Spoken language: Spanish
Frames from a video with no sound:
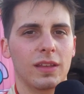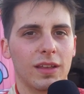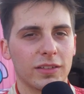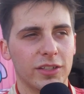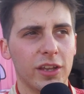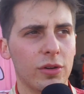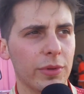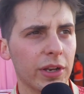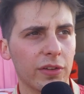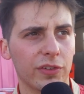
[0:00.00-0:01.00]
Sí, un
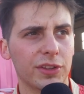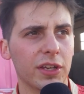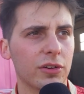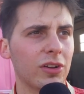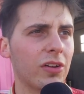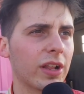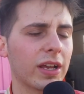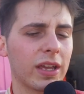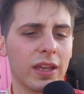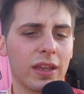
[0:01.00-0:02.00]
viernes de festejo, la verdad
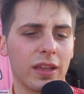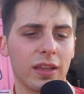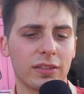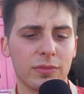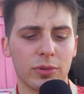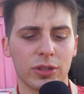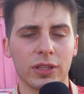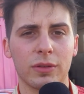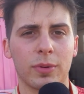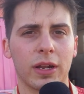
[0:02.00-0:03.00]
que es
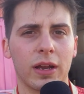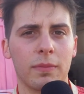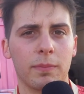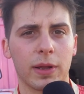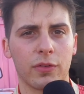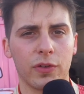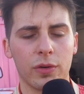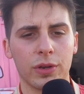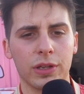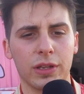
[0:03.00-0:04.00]
importante para, para
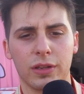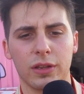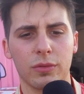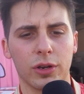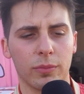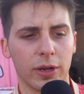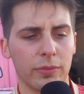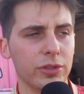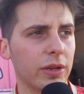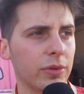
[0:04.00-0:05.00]
Fabri y, bueno, para
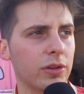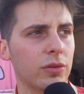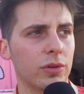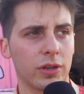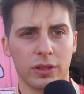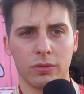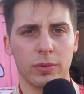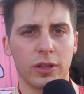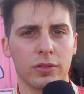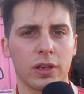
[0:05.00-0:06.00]
mí también, obvio que estamos
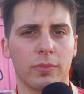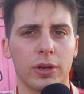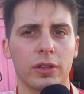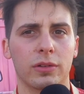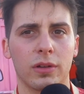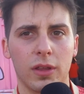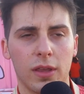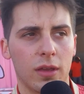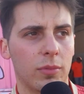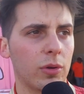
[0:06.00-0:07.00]
peleando el campeonato,
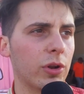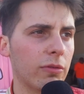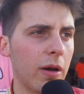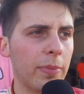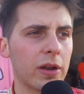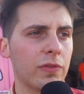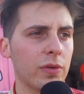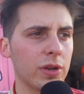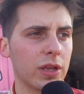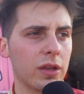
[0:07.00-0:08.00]
pero bueno, más para
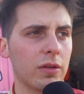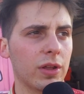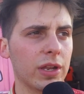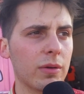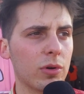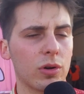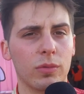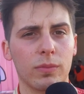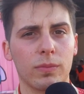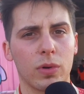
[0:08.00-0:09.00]
Fabri que veníamos
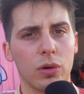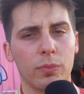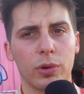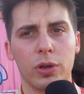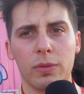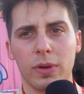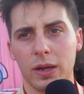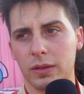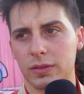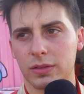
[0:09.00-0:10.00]
con,
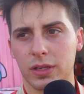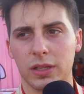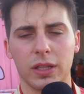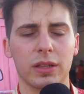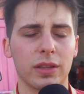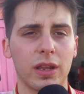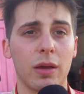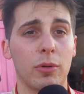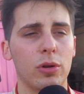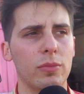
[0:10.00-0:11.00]
problemas, que traía
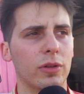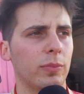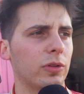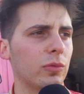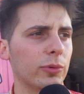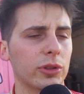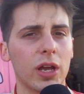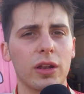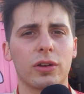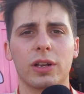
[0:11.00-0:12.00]
problemas
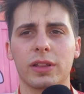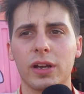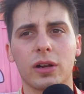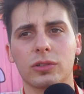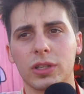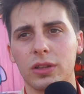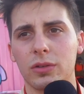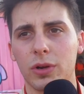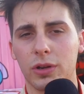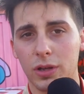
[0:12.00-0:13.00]
presupuestarios, que le estaba costando y
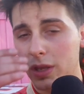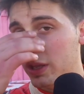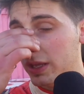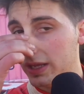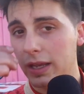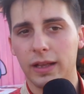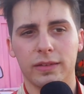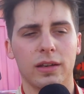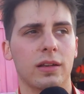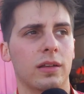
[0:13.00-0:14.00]
bueno, eh,
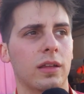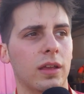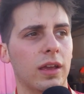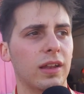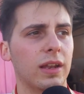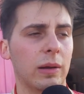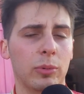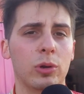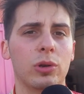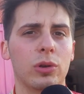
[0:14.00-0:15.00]
hacer eh, la
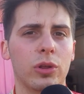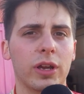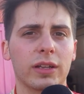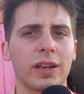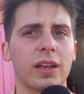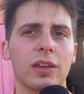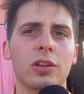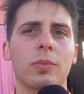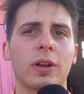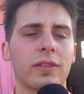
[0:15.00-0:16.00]
pole lo deja
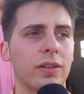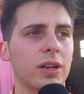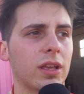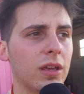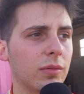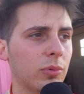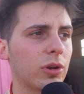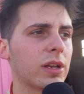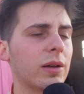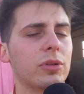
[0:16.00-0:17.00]
tranquilo para saber que por
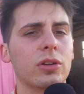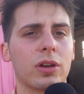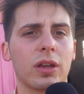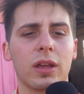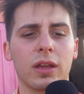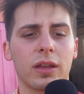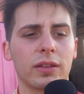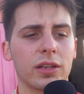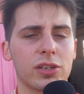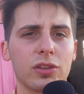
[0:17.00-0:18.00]
el camino que
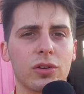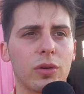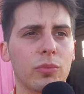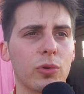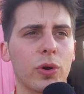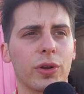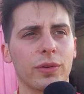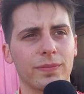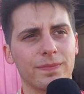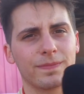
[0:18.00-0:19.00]
está yendo es muy bueno.
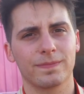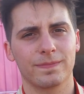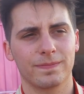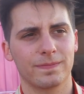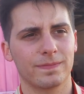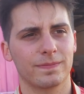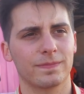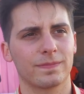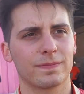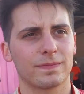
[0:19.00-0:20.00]
¿Pensando en
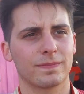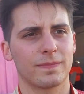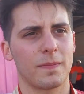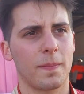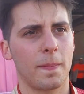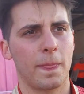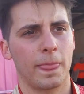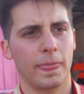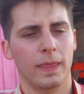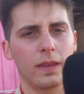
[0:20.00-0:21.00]
mañana algún cambio?
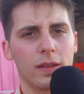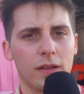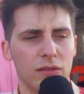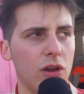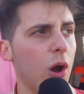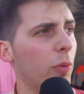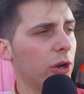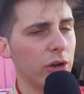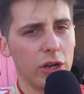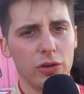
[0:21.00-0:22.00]
No, por
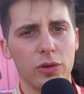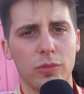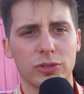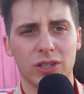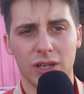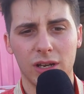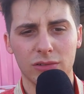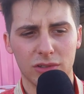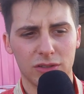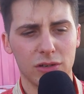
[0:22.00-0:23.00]
ahora no, vamos a dejar el
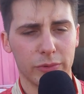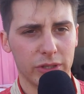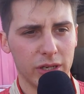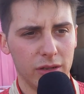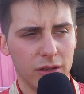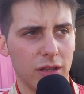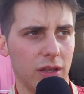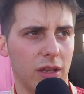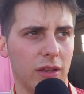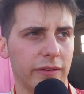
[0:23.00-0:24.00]
auto así como está.
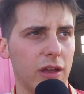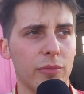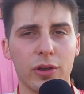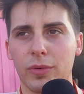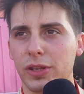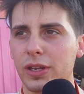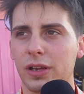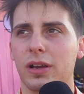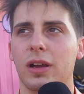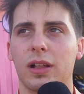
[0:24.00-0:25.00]
Eh, sabemos que
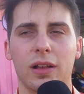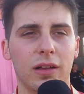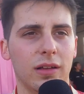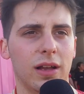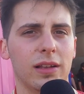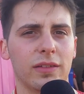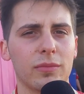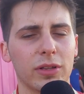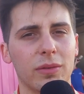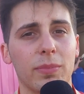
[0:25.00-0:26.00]
mañana al ser
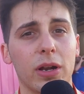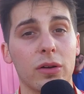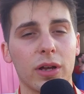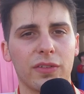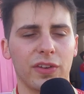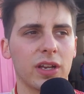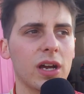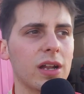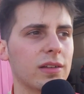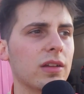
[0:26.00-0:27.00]
más temprano va a
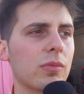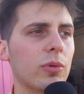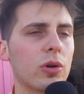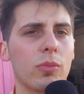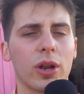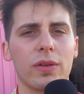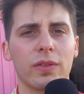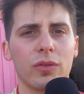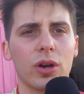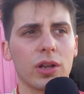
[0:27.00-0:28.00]
refrescar y un poco por ahí
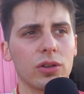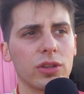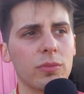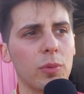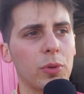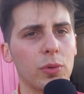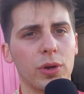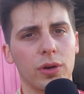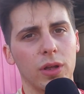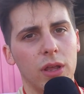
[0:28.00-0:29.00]
se bajen los tiempos, pero
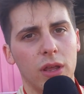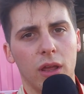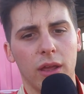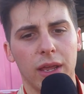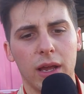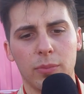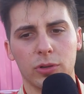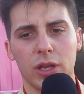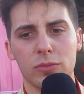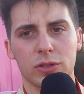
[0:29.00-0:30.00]
bueno, eh,
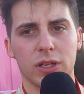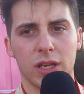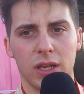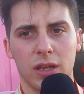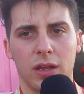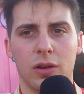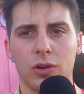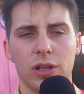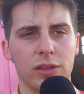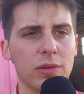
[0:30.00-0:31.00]
apostamos a que
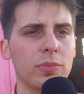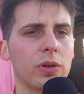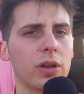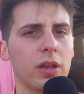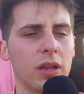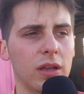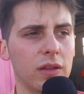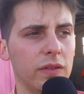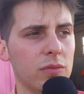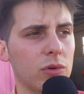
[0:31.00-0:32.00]
con el tiempo que,
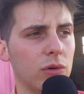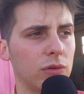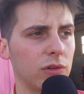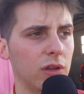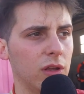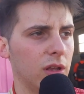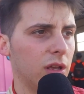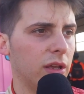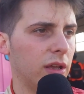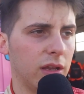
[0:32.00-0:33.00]
hicimos
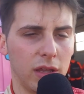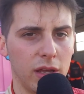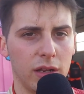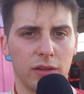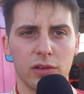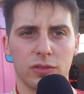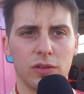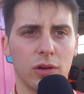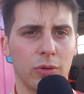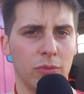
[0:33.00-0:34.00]
eh, quedar entre los
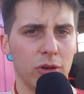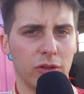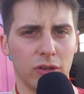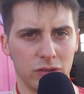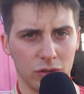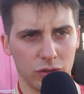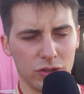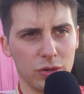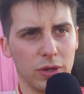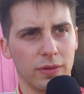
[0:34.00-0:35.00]
cinco primeros a nosotros nos
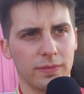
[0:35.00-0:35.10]
sirve.